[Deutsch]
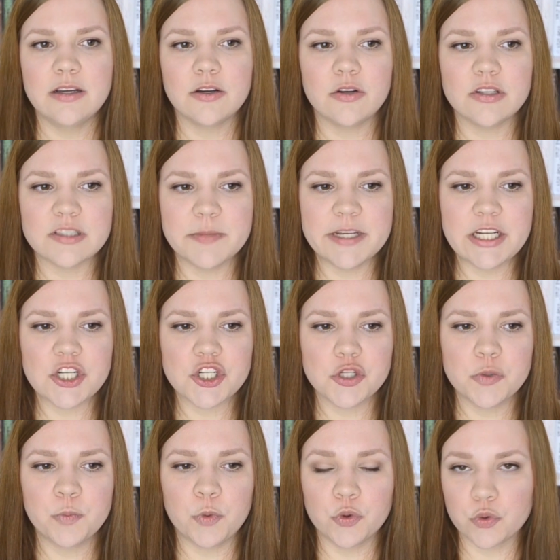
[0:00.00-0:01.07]

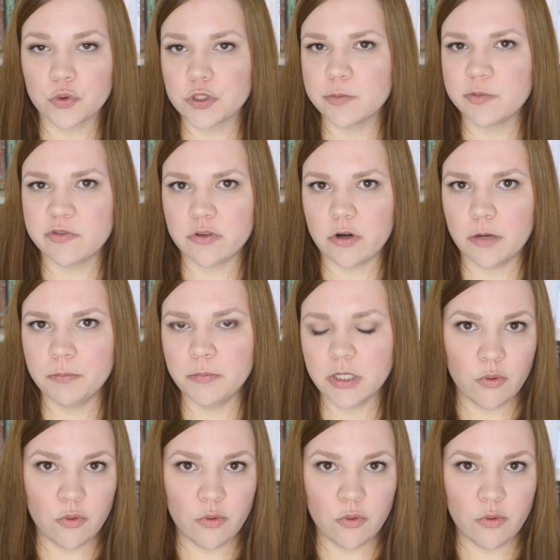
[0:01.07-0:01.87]
kosmetische Produkte beworben,